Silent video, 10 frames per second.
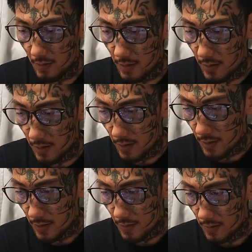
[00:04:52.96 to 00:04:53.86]

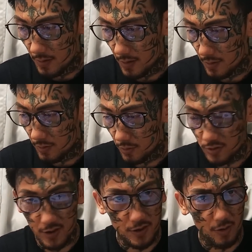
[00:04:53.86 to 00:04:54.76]
えー、
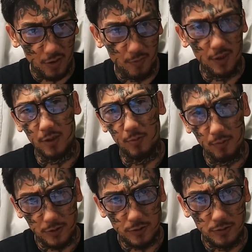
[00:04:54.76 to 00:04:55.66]
当選者を決めたいと
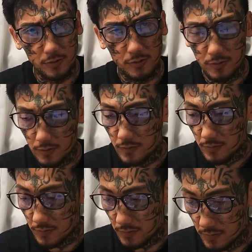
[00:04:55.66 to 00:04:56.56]
思います。
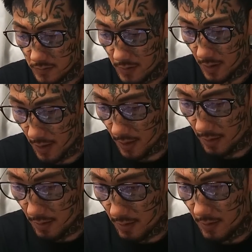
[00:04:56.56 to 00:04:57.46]
はい。